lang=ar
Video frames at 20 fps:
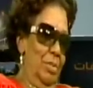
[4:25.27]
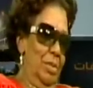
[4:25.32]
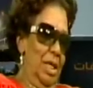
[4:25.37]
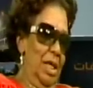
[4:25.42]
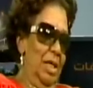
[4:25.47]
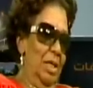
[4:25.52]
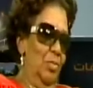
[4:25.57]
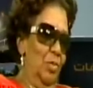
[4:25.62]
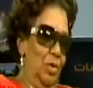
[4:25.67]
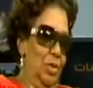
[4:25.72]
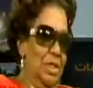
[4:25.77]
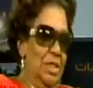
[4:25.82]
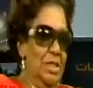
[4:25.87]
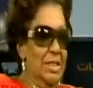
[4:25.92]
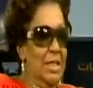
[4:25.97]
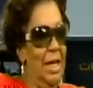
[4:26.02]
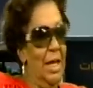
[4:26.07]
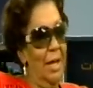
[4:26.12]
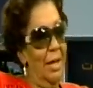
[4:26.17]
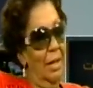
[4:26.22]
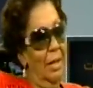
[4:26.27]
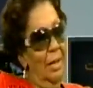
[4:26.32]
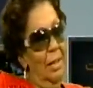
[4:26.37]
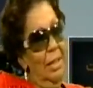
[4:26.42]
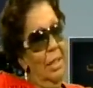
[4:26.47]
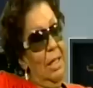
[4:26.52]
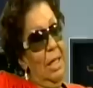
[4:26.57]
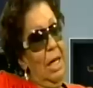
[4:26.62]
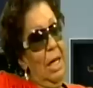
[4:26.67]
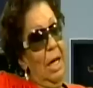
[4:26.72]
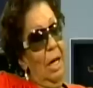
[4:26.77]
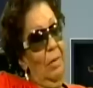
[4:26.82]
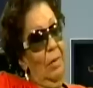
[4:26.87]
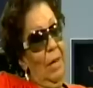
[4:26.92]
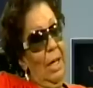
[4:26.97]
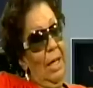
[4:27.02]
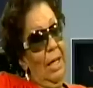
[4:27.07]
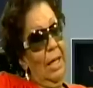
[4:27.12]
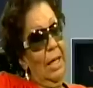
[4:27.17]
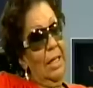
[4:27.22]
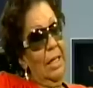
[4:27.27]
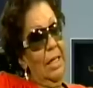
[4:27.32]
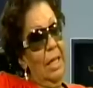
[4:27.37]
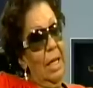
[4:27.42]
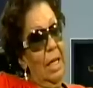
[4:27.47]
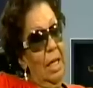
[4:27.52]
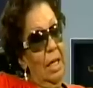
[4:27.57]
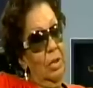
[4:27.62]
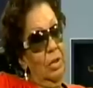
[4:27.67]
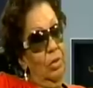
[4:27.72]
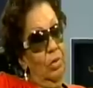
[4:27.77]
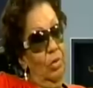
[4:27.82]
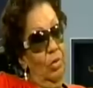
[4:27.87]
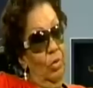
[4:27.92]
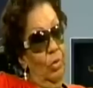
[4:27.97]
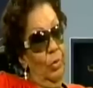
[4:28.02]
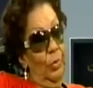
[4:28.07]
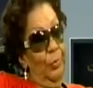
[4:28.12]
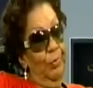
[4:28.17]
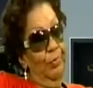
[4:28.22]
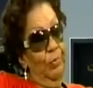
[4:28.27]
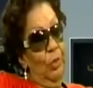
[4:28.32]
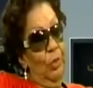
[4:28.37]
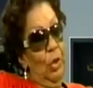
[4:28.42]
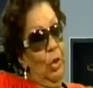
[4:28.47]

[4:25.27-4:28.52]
يعني مختزناها أول حاجة أنا داير أشكركم